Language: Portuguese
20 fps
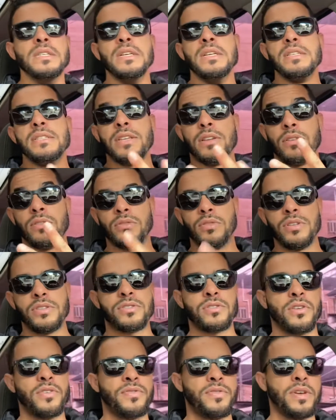seriam dois
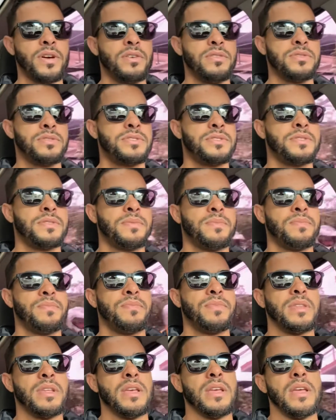troféus.
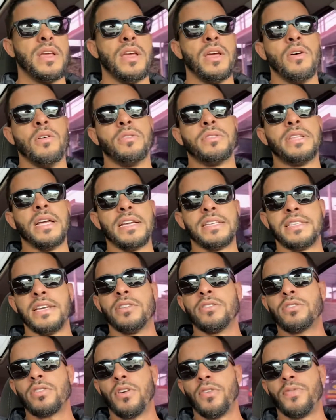O terceiro
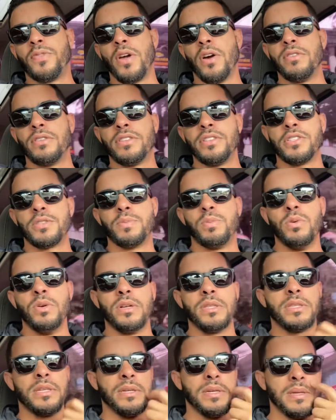troféu de
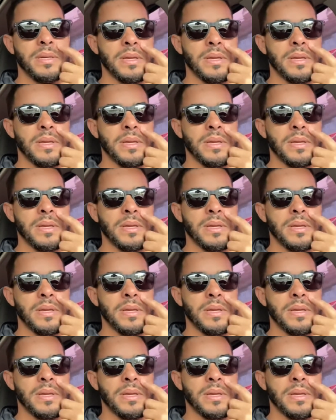disputa